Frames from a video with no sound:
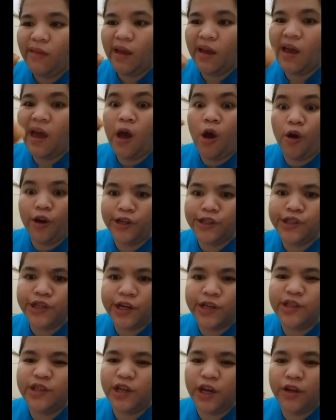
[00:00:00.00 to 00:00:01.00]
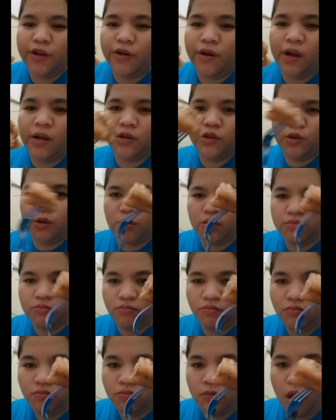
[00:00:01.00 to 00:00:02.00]
Kaya okay siya in general. So,
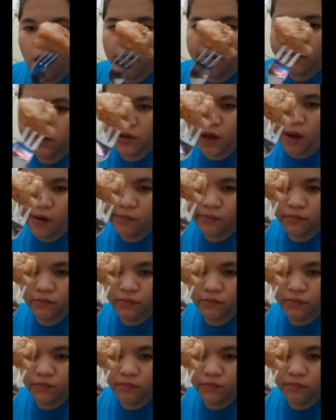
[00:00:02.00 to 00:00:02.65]
yeah.